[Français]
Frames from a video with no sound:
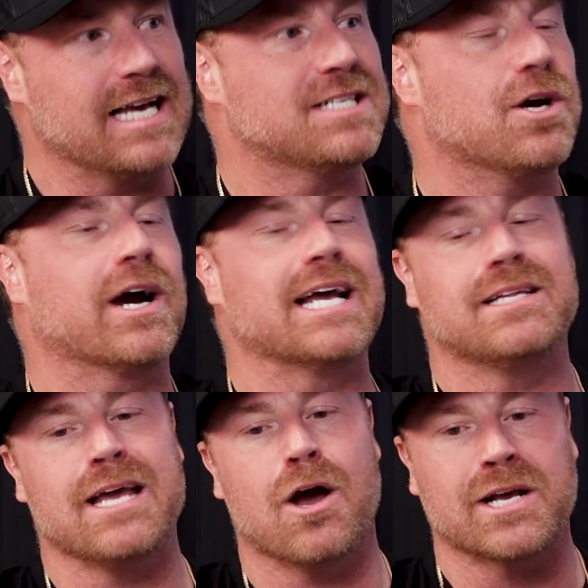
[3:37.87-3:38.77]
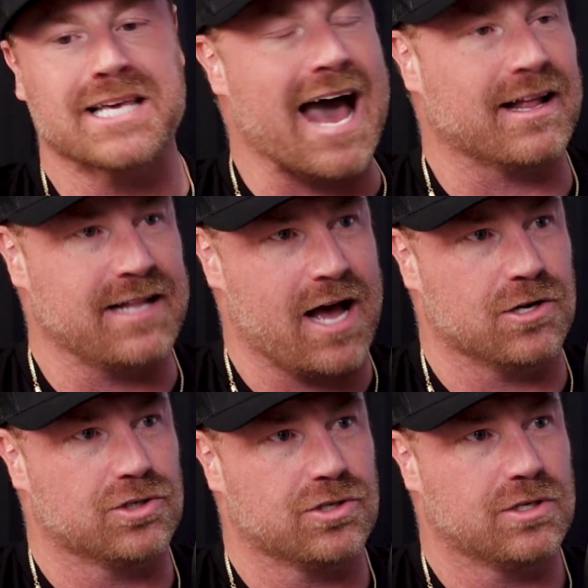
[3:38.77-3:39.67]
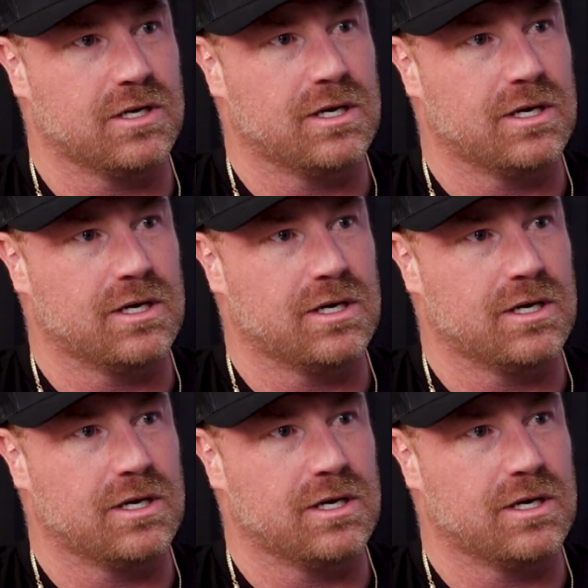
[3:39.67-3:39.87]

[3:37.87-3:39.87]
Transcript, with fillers: et ça aurait été un carnage.